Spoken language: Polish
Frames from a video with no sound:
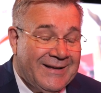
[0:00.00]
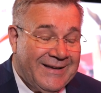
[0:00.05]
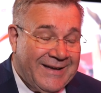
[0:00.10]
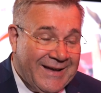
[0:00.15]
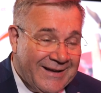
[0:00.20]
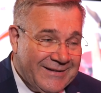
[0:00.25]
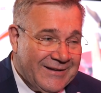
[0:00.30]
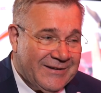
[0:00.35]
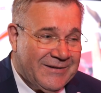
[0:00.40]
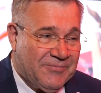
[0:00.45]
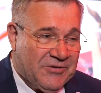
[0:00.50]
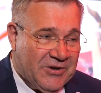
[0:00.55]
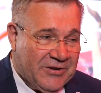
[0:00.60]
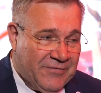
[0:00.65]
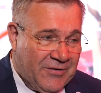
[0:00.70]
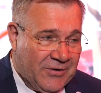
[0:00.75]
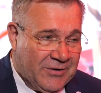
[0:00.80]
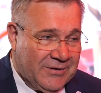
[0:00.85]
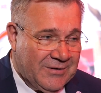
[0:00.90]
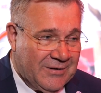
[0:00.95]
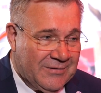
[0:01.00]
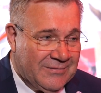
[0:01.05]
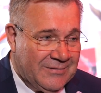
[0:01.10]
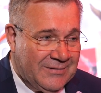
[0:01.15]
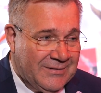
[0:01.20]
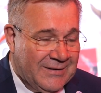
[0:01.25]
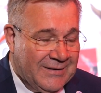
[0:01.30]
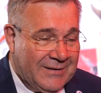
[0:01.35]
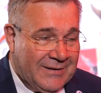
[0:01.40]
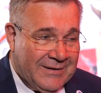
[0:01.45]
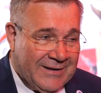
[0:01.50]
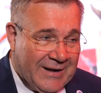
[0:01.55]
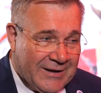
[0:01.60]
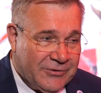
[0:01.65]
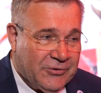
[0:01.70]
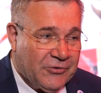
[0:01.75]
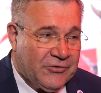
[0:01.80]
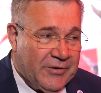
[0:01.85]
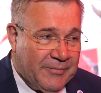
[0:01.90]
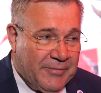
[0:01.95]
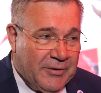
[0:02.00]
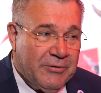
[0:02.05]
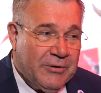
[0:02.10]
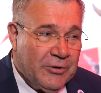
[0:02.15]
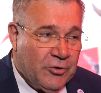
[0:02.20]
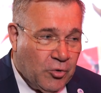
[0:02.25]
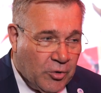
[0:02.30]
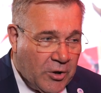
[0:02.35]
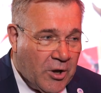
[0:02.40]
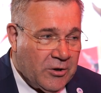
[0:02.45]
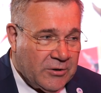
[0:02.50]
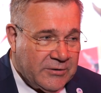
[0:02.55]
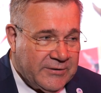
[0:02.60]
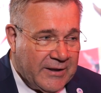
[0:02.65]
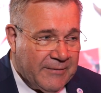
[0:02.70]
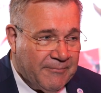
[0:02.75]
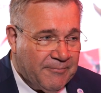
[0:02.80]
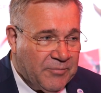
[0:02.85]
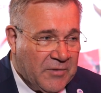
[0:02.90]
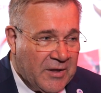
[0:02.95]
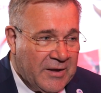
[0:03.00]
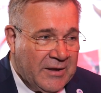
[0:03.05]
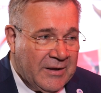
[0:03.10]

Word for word: Kiedyś przed wojną Kartuzy były kurortem.